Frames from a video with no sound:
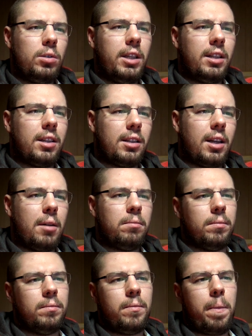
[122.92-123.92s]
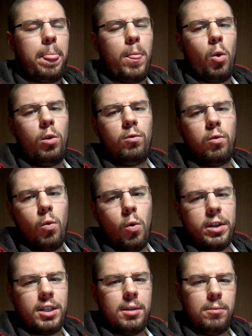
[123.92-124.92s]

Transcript: ну где-то там 0,8,